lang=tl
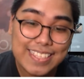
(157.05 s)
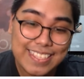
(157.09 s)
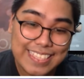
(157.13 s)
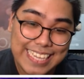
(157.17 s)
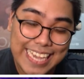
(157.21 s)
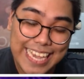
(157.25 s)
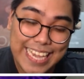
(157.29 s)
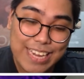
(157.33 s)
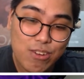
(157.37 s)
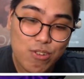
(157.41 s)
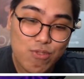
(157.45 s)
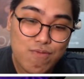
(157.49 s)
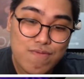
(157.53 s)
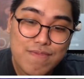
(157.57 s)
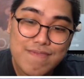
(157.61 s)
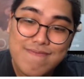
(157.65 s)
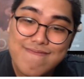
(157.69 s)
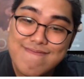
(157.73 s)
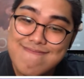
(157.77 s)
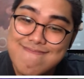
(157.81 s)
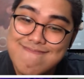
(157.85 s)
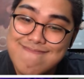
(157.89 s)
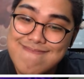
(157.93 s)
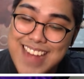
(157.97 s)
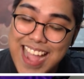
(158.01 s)
Sinong
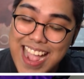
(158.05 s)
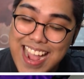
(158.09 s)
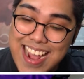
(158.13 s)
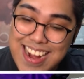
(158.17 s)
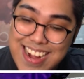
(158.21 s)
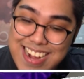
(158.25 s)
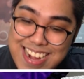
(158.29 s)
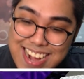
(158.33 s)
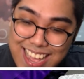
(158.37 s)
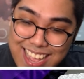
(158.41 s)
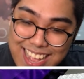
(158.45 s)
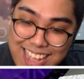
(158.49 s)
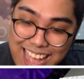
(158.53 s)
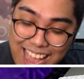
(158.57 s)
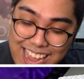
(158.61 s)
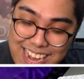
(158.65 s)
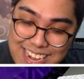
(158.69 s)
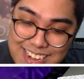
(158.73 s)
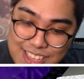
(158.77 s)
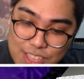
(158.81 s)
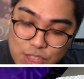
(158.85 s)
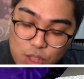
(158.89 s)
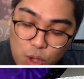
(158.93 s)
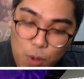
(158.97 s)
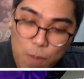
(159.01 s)

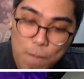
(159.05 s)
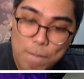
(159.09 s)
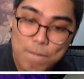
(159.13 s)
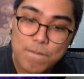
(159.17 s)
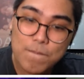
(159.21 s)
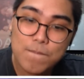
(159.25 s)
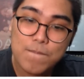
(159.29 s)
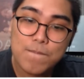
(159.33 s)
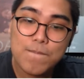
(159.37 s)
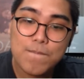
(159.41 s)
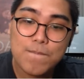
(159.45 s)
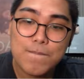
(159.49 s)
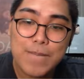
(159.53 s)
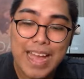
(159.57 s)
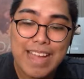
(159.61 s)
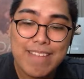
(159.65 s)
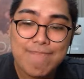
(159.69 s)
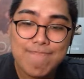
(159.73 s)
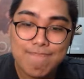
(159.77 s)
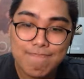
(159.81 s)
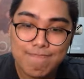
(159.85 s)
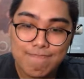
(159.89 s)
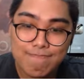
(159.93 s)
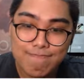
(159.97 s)
naglagay nito? Ha?